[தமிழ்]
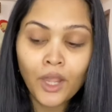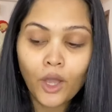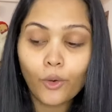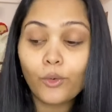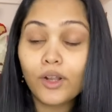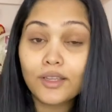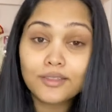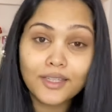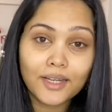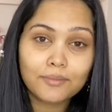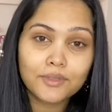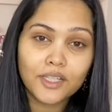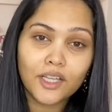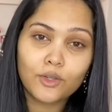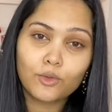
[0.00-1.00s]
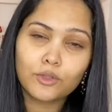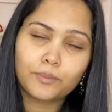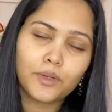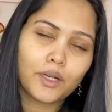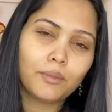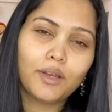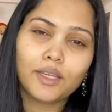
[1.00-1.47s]
உங்களுக்கு சீரம்ஸ் எதாவது யூஸ்
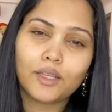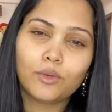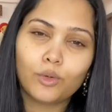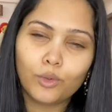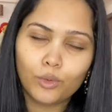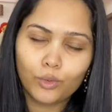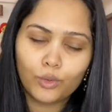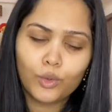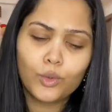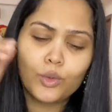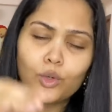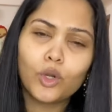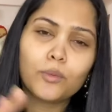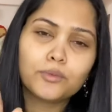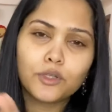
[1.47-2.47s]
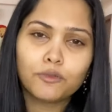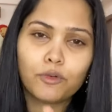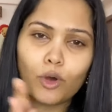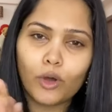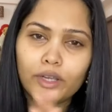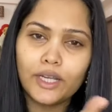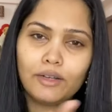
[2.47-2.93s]
பண்ணணும் லைக் ஒரு டூ ட்ராப்ஸ் ஆஃப்
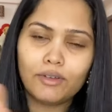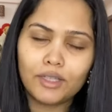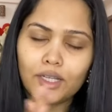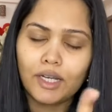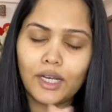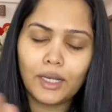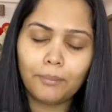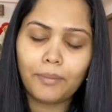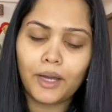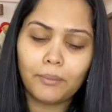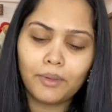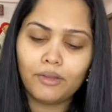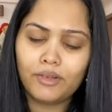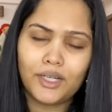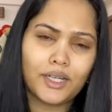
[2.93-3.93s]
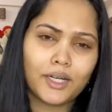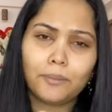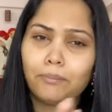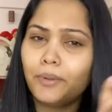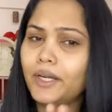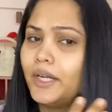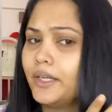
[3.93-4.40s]
ஆயில் வந்து நல்ல பாமில் விட்டு
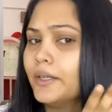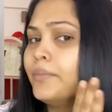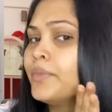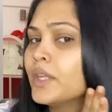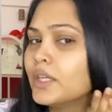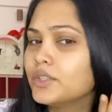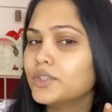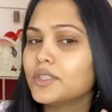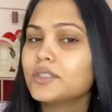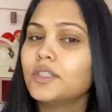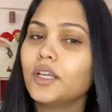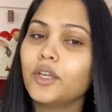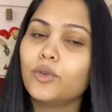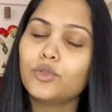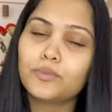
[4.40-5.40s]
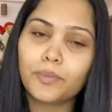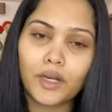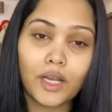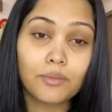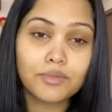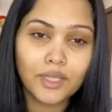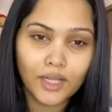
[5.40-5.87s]
ரப் பண்ணிவிட்டு ஜஸ்ட் நீங்கள் யூஸ்
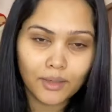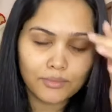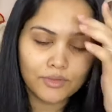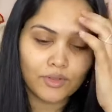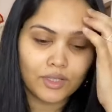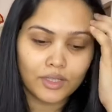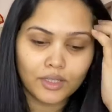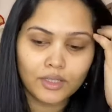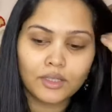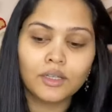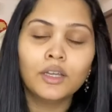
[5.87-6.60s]
பண்ணலாம் சீரம்ஸ் வந்து